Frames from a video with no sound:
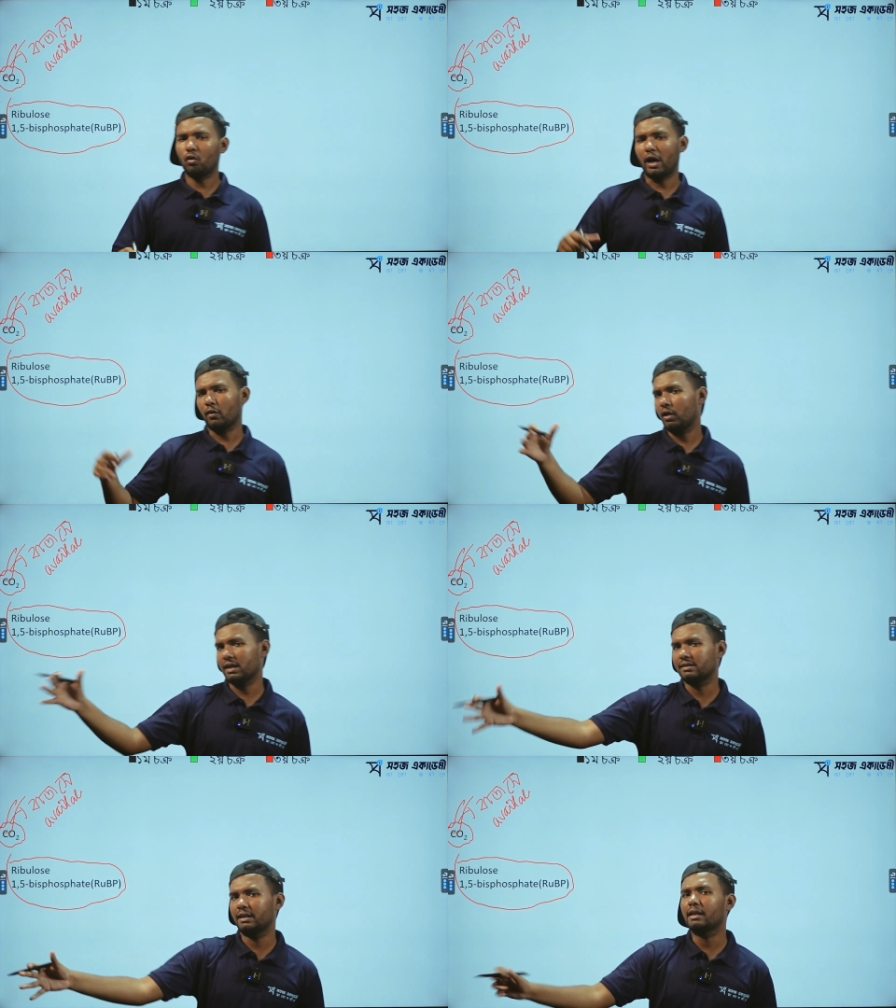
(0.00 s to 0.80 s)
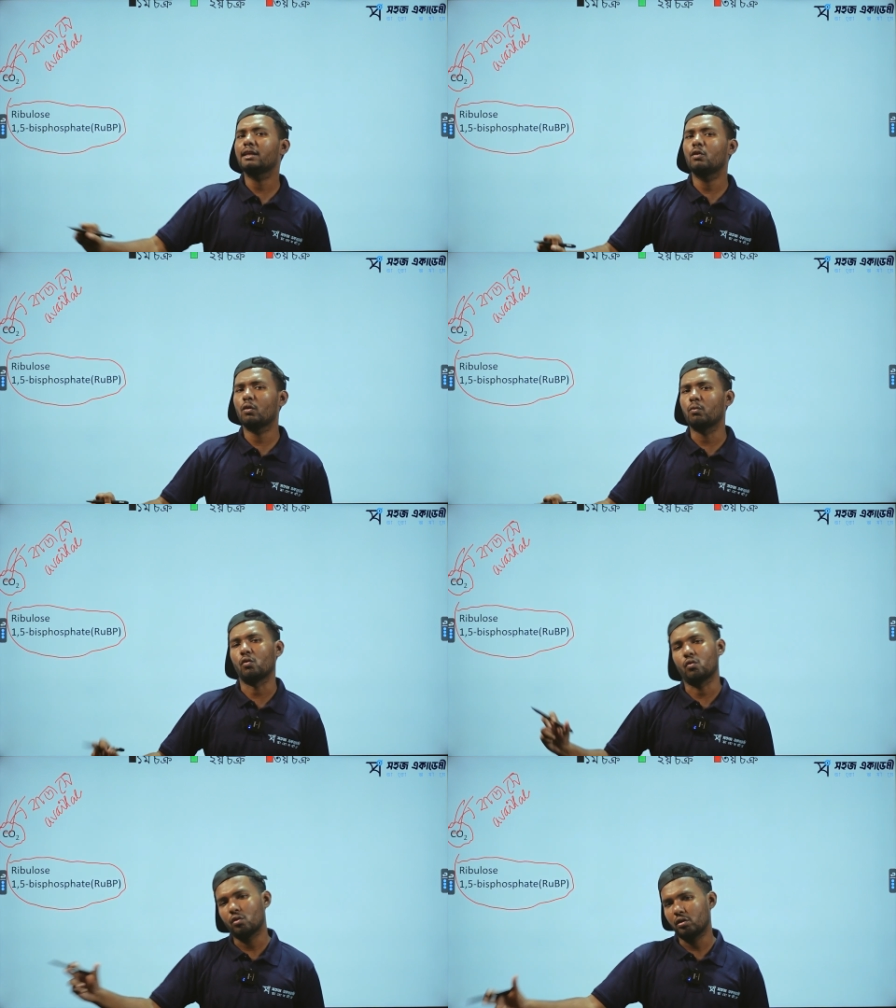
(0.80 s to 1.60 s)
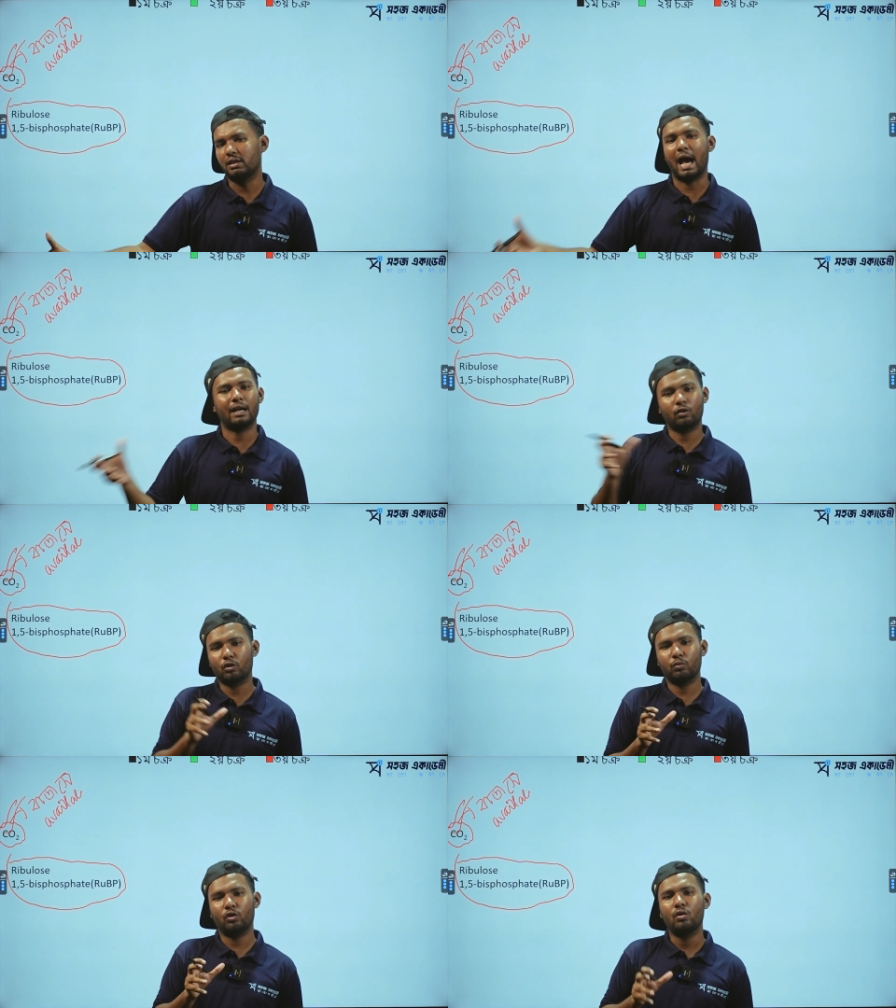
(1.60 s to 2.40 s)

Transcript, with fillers: কারো কাছ থেকে কি করব। ধার করব।